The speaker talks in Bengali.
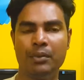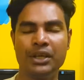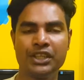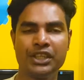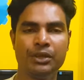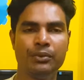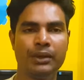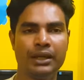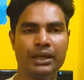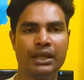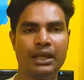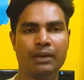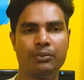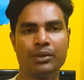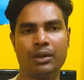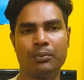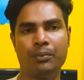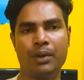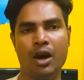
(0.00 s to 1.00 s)
বেশিরভাগই
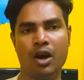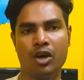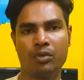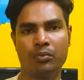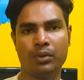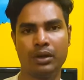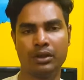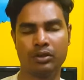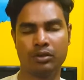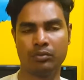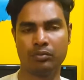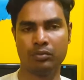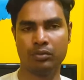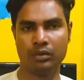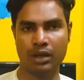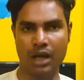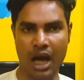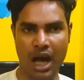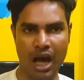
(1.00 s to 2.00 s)
আপনার পাওয়ার বাটন
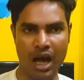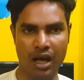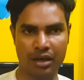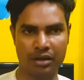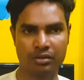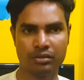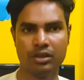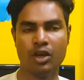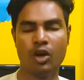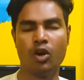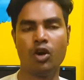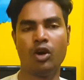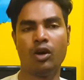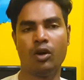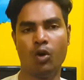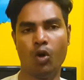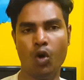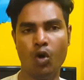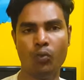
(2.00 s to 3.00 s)
আর
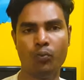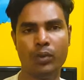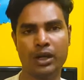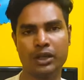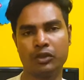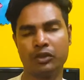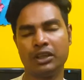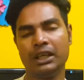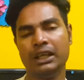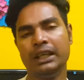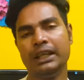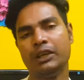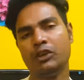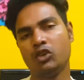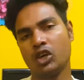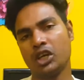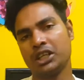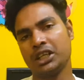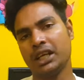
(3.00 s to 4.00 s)
হোম বাটন ক্লিক
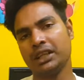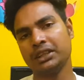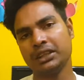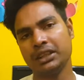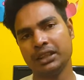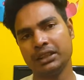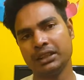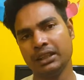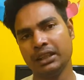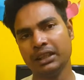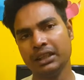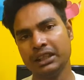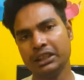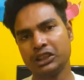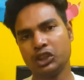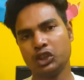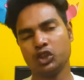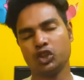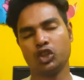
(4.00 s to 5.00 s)
করার সাথে সাথে
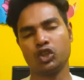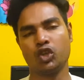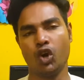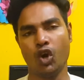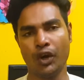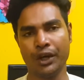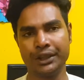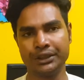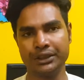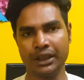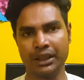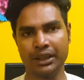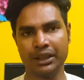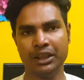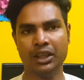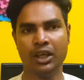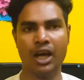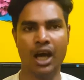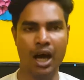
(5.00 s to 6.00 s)
স্ক্রিনশট হয়ে যায়
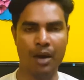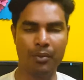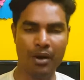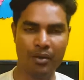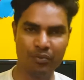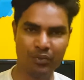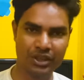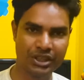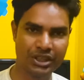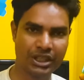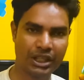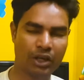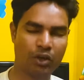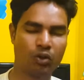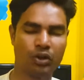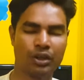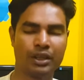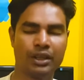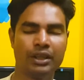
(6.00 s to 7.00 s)
বা মিস্টেক
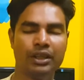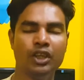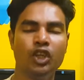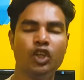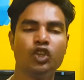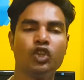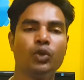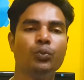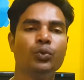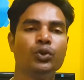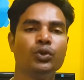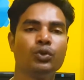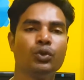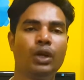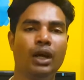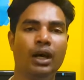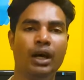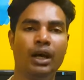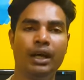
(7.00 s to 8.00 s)
করে তো
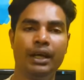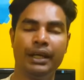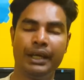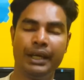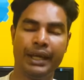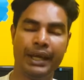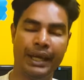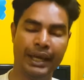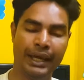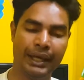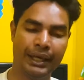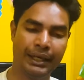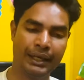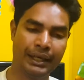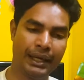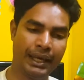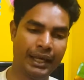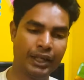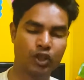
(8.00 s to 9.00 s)
বন্ধুরা এই
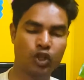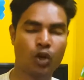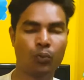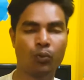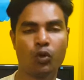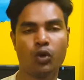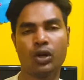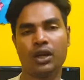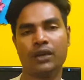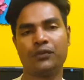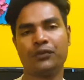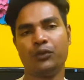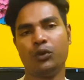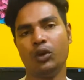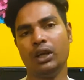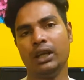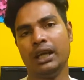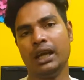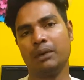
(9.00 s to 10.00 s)
এসব করার
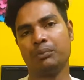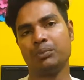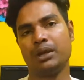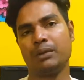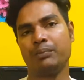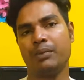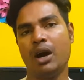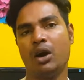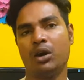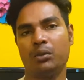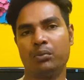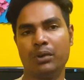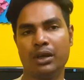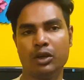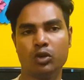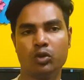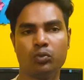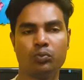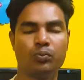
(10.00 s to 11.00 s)
ফলে আপনার পাওয়ার
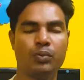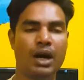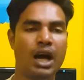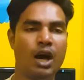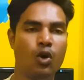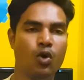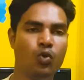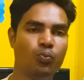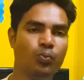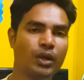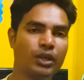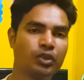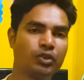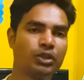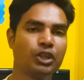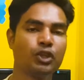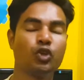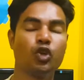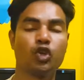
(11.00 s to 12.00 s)
বাটন বা হোম
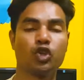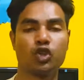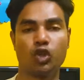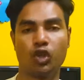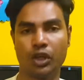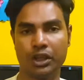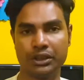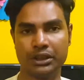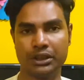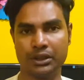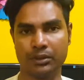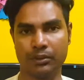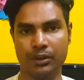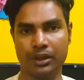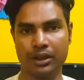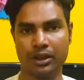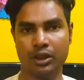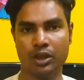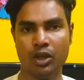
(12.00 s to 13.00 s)
বাটনটি নষ্ট হয়ে যেতে
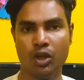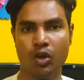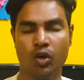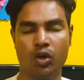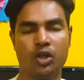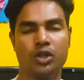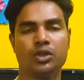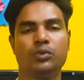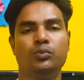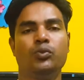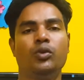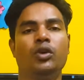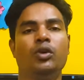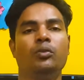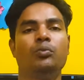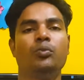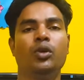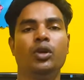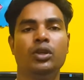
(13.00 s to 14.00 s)
পারে অনেক
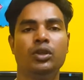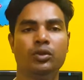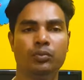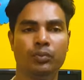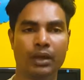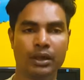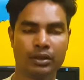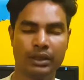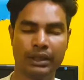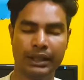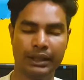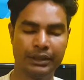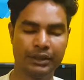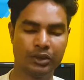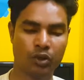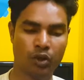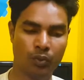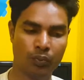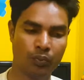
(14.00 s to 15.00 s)
ভলিউম বাটন
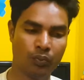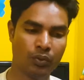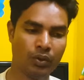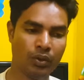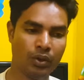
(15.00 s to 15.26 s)
এইসব